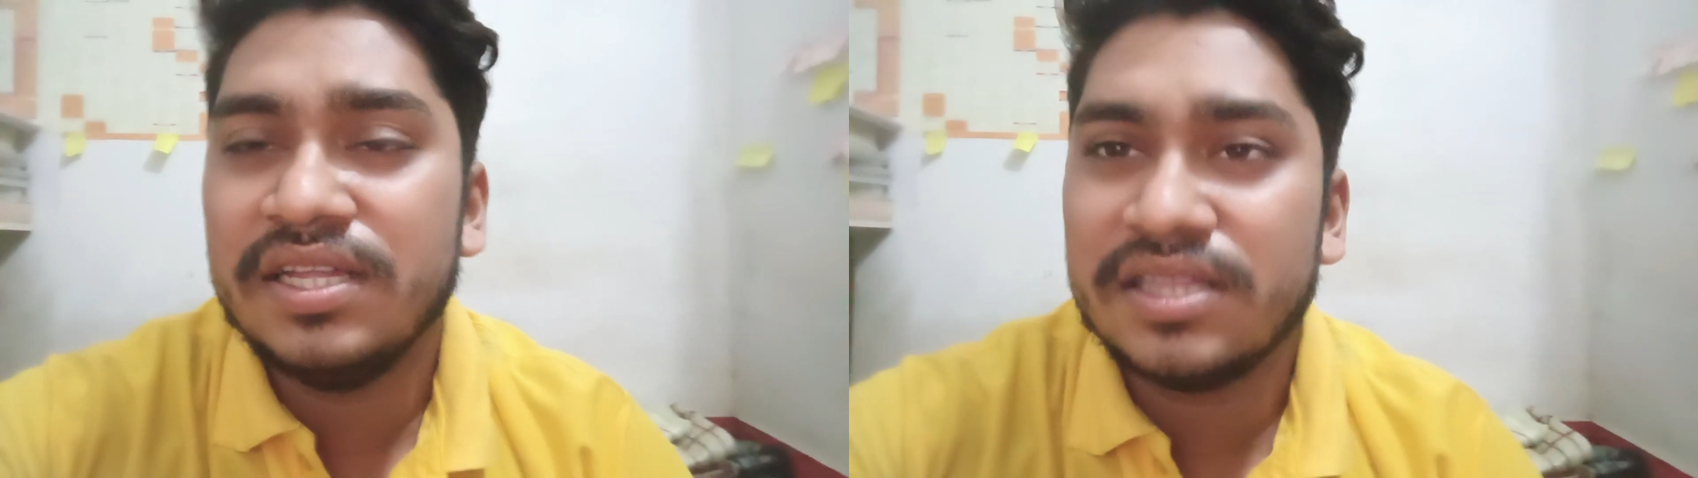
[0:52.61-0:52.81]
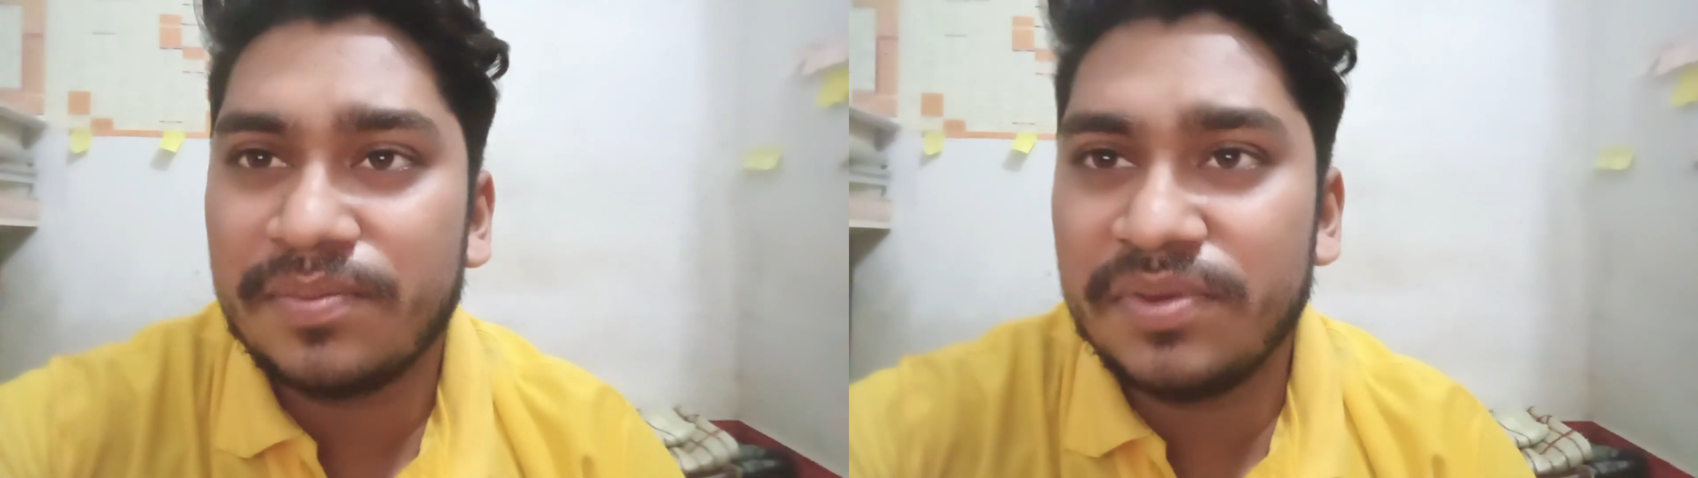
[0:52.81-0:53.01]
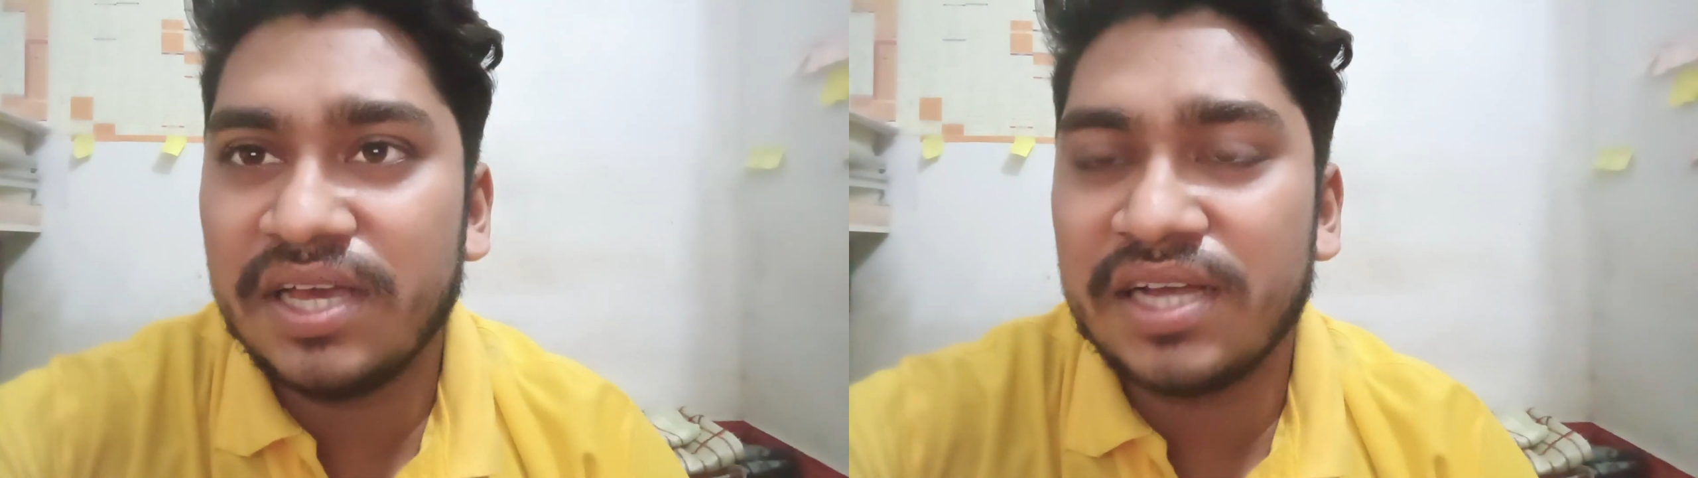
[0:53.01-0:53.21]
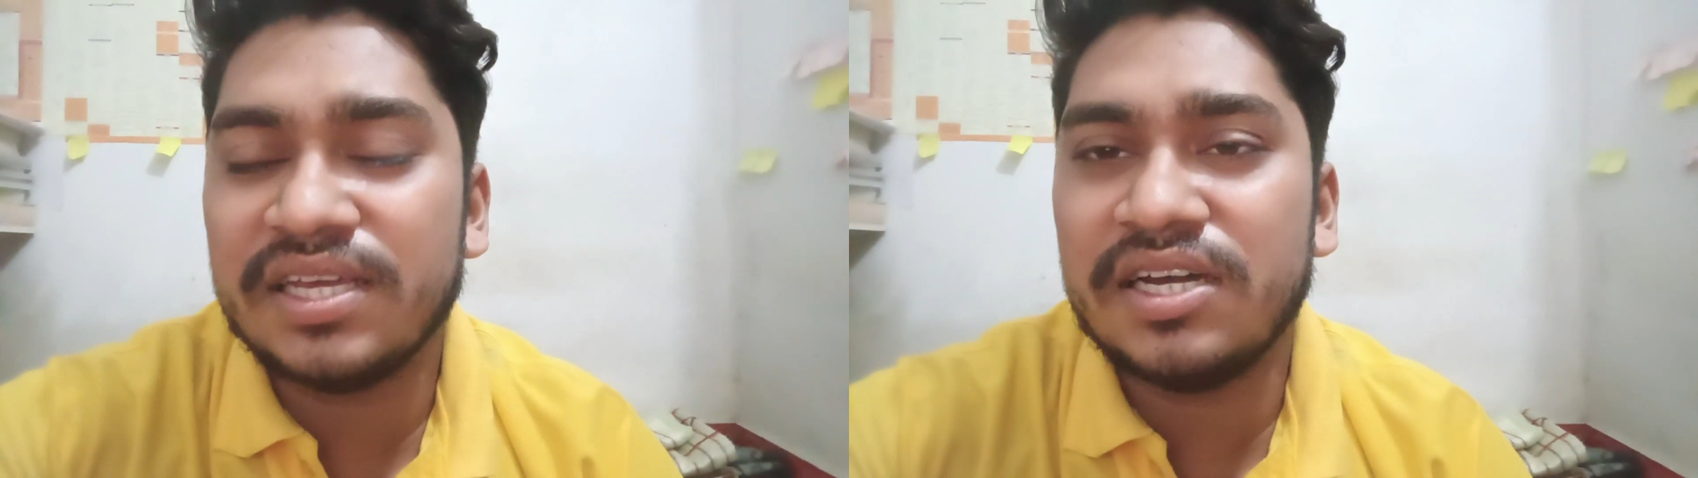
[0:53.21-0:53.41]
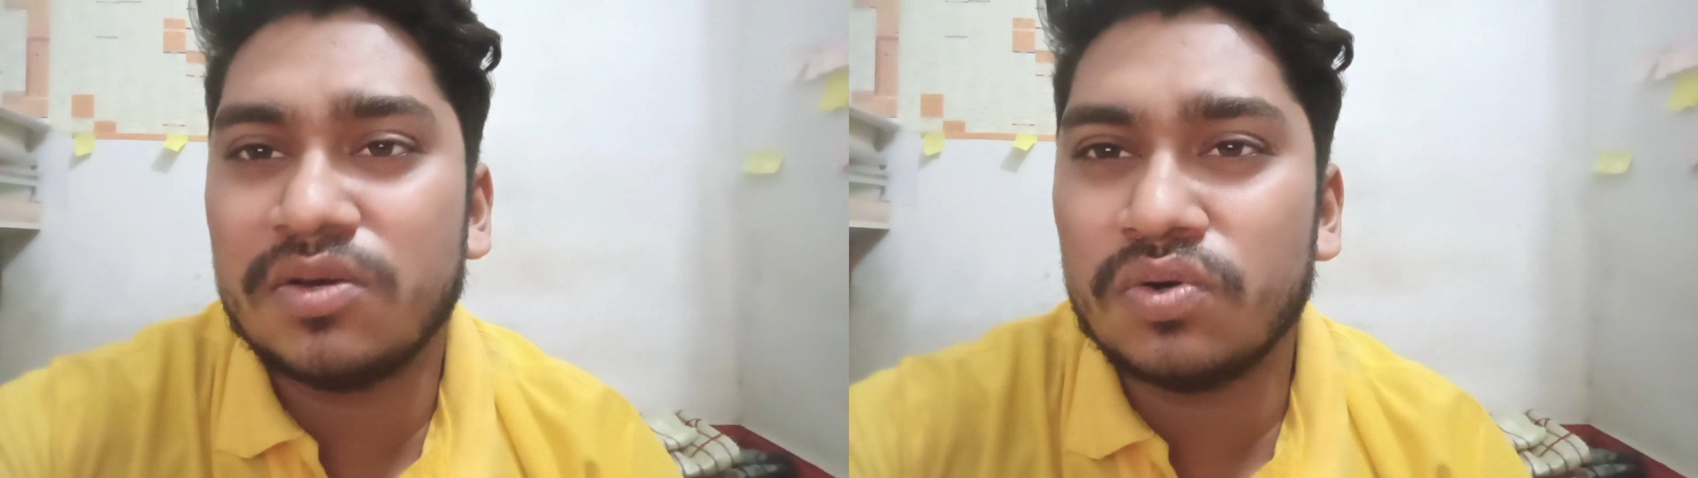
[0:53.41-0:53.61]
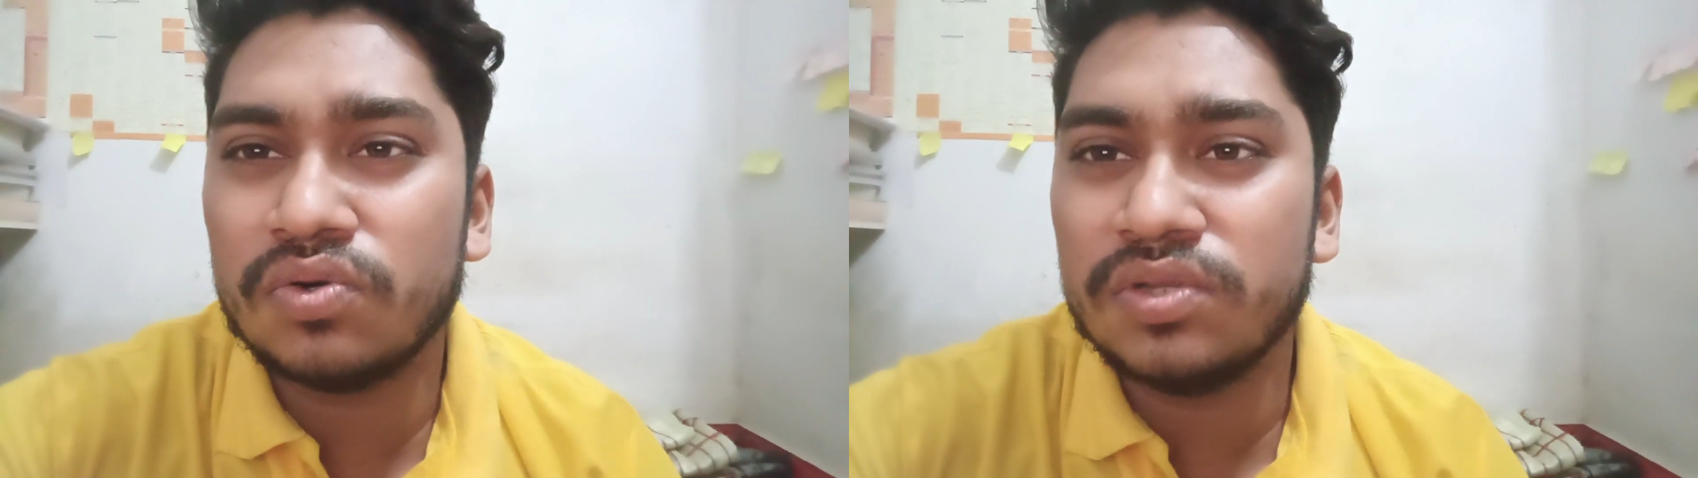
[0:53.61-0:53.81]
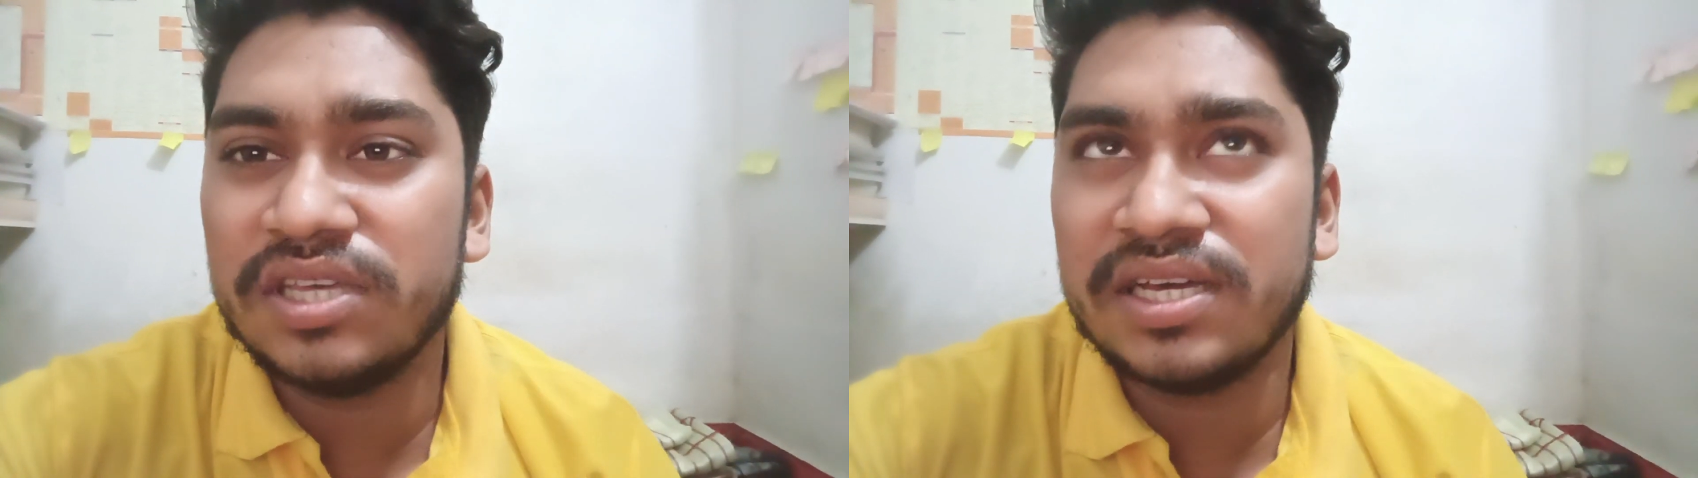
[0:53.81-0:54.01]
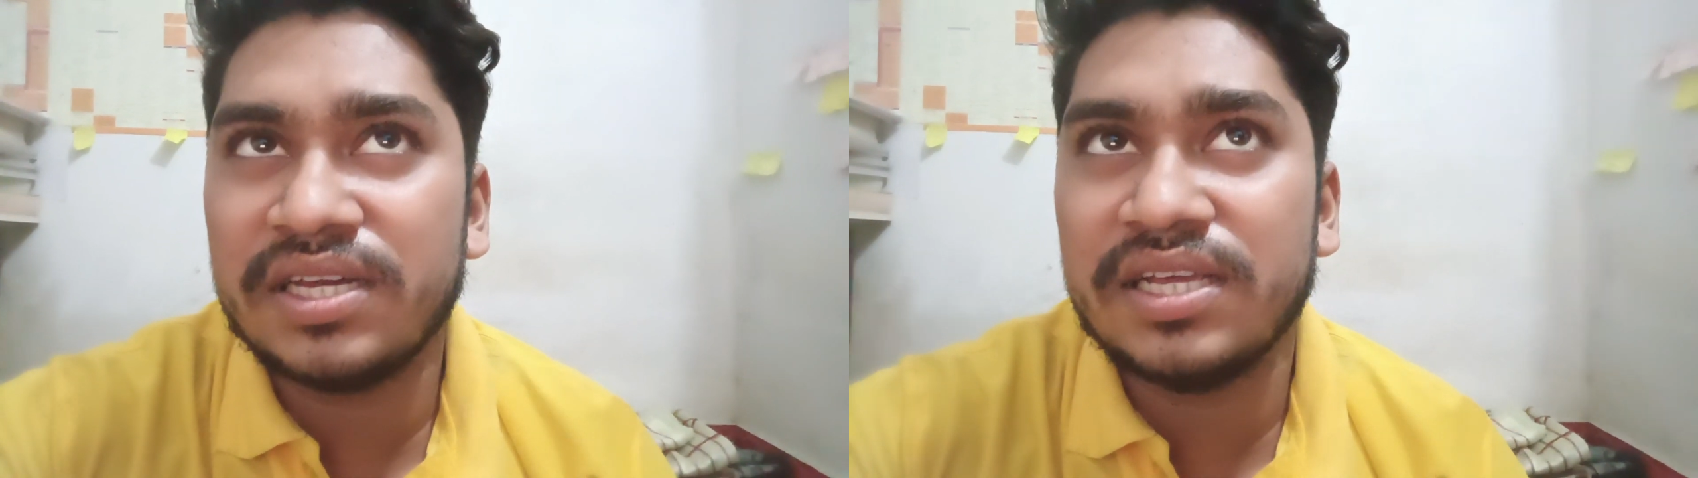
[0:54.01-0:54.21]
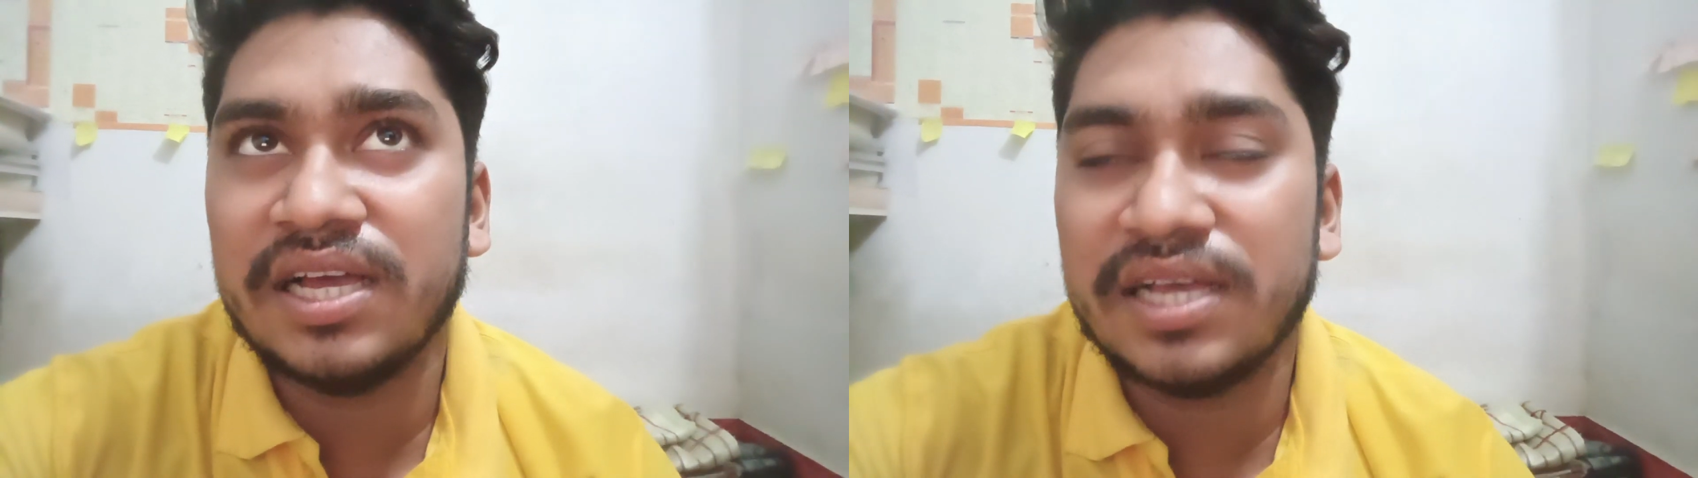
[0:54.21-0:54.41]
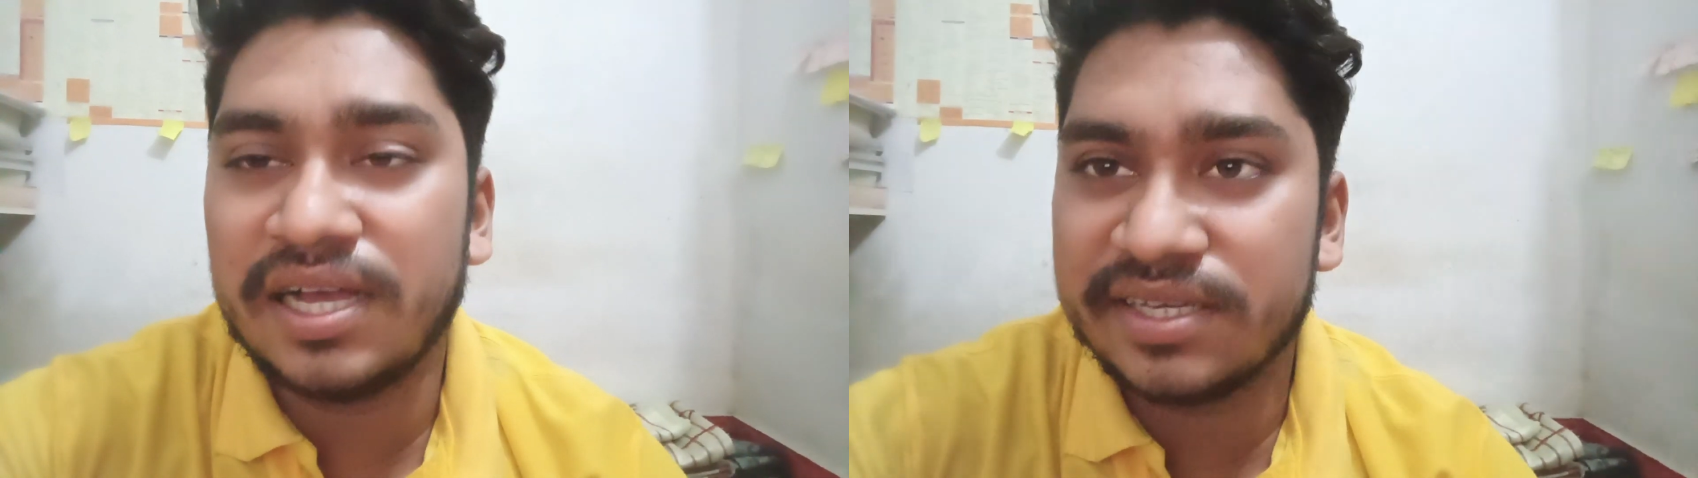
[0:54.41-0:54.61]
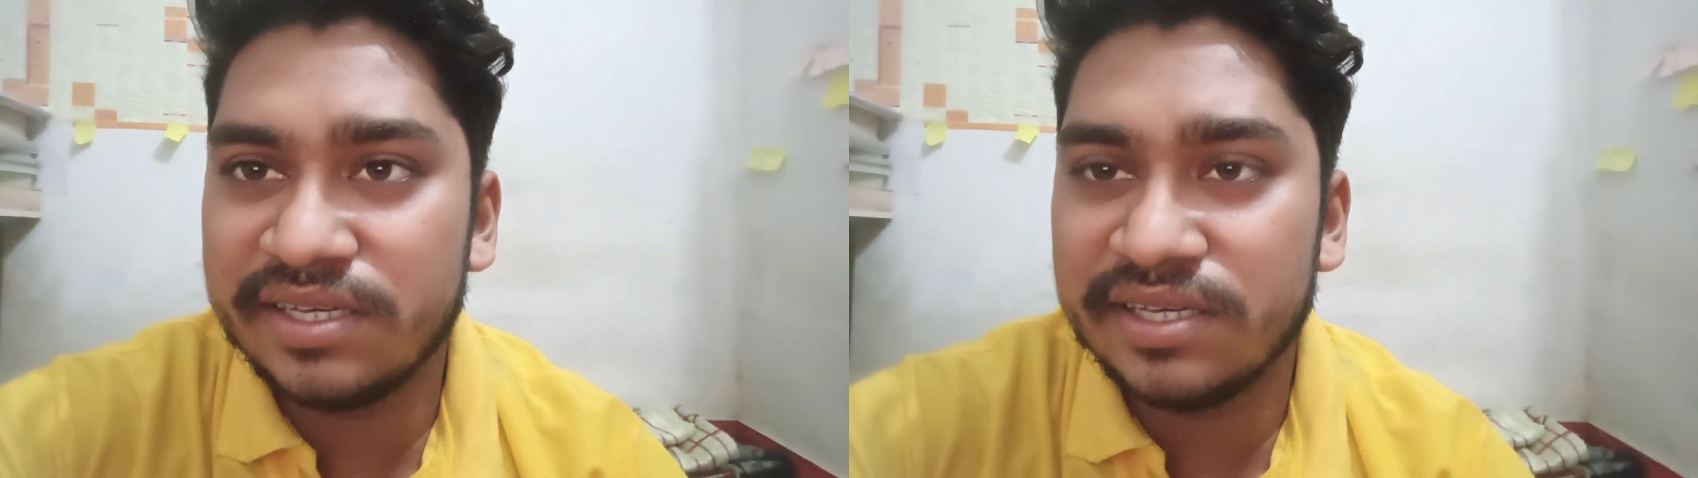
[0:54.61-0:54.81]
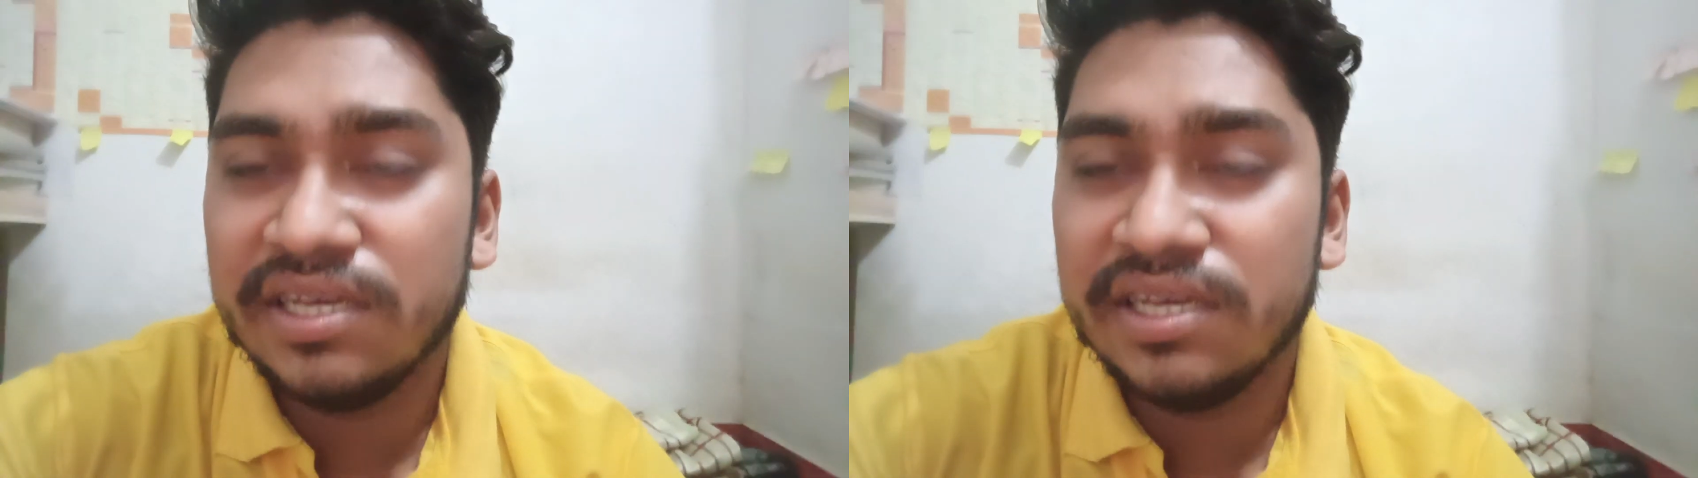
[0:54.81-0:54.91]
तब भी यहाँ के लड़कों को देखकर या यहाँ की